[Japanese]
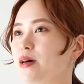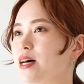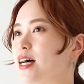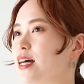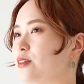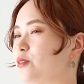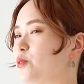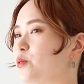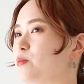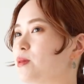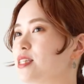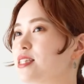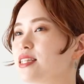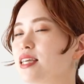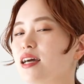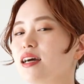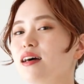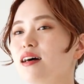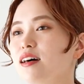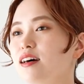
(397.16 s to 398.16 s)
あの、まあ、透
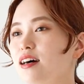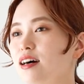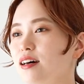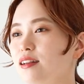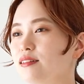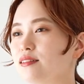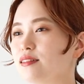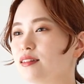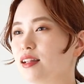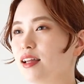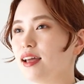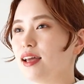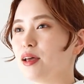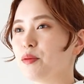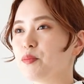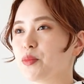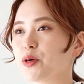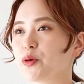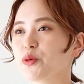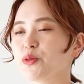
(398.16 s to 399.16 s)
け感があるんで、
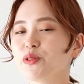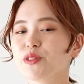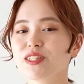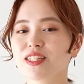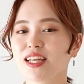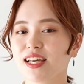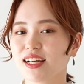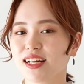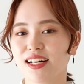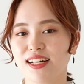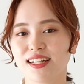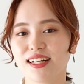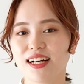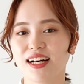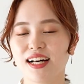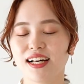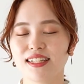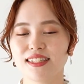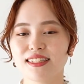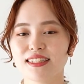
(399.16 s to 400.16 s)
まあ、この透け感
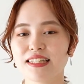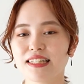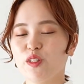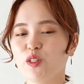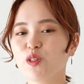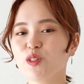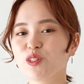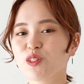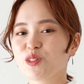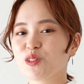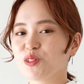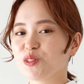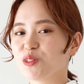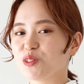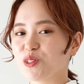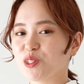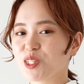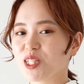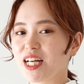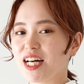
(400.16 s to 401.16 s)
が良しと
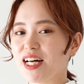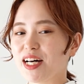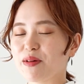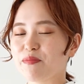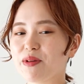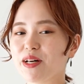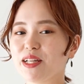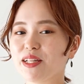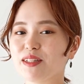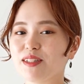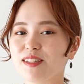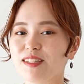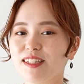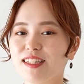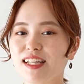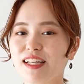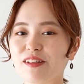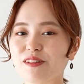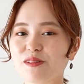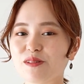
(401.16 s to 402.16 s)
するか、まあ、っ
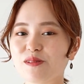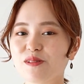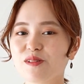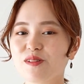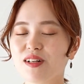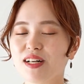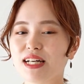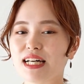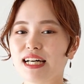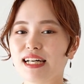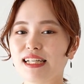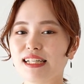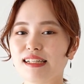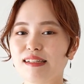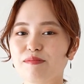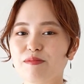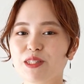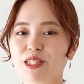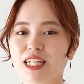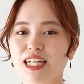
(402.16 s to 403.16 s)
ていうところは
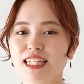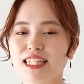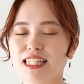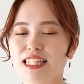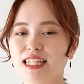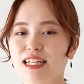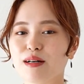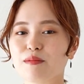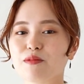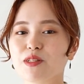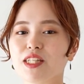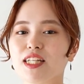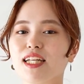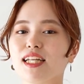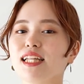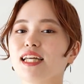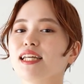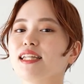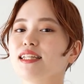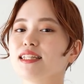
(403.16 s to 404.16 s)
難しいかもし
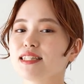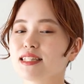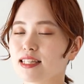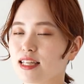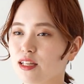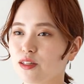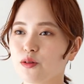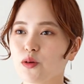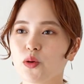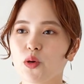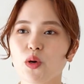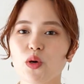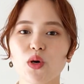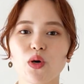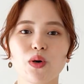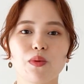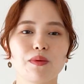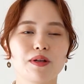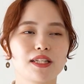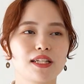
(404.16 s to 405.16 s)
れないんですけど、
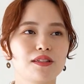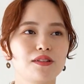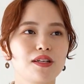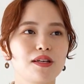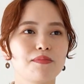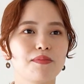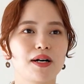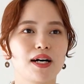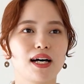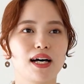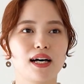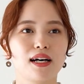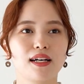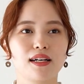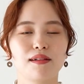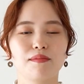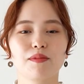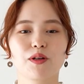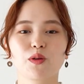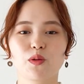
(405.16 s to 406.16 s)
まあ、例えば、
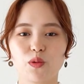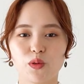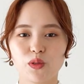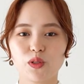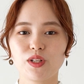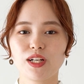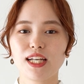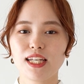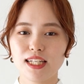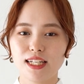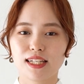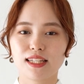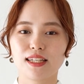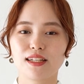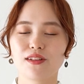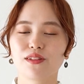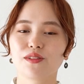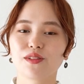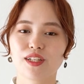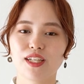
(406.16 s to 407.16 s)
まあ、ここのラインが
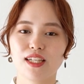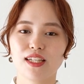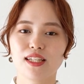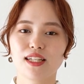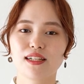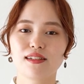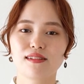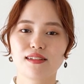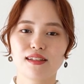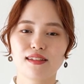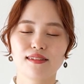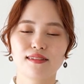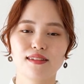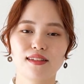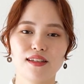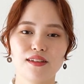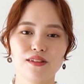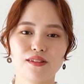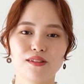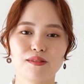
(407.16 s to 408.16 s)
出るの気になるなっ
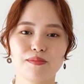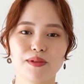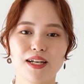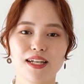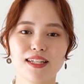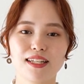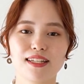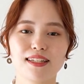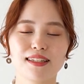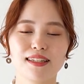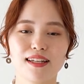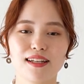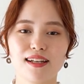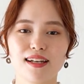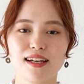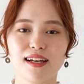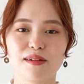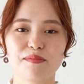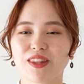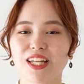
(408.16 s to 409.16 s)
ていう場合だった
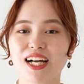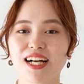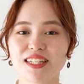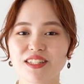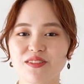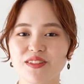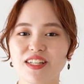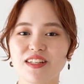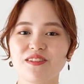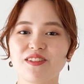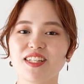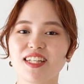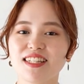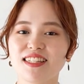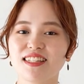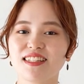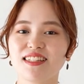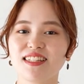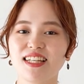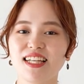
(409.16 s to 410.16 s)
ら長袖の
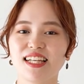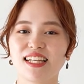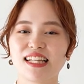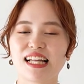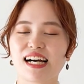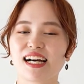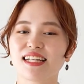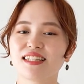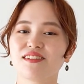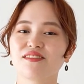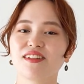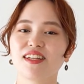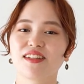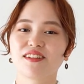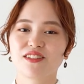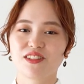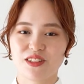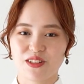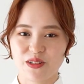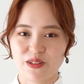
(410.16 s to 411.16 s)
シャツに長袖
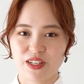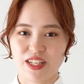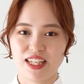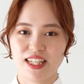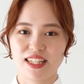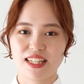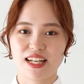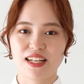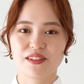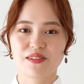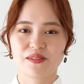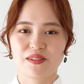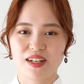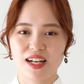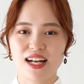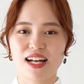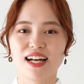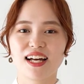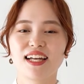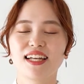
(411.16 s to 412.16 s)
の白いインナーと
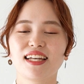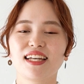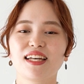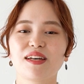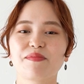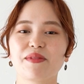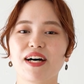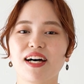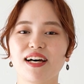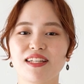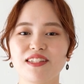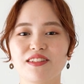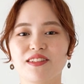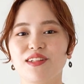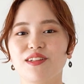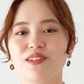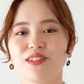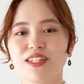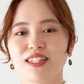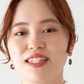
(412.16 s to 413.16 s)
か、まあ、半
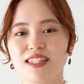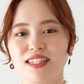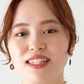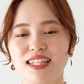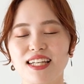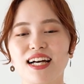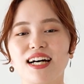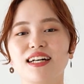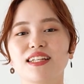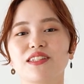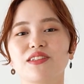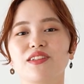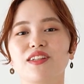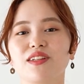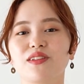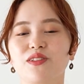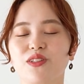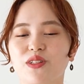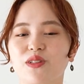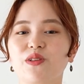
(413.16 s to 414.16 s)
袖のシャツに半袖
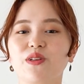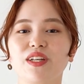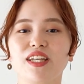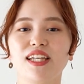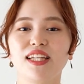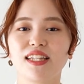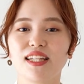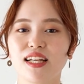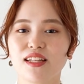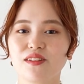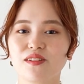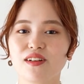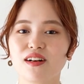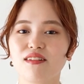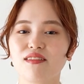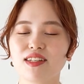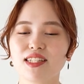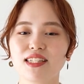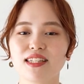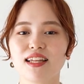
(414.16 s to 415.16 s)
の白いインナーとか
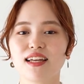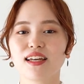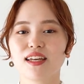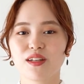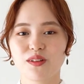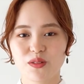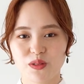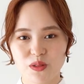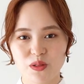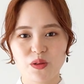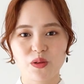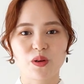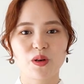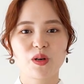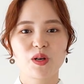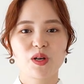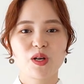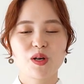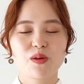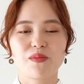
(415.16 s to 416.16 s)
合わせてあげると、
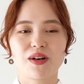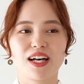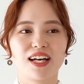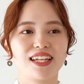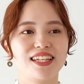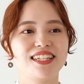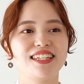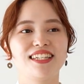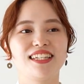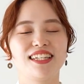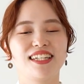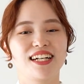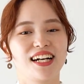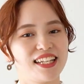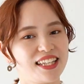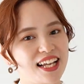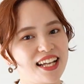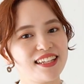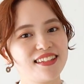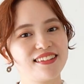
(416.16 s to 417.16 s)
まあ、いい
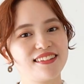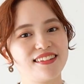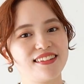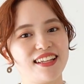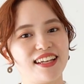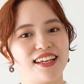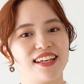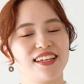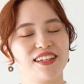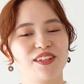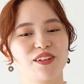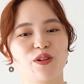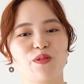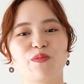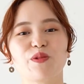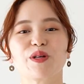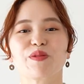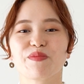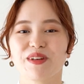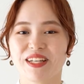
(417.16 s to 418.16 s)
かなって思い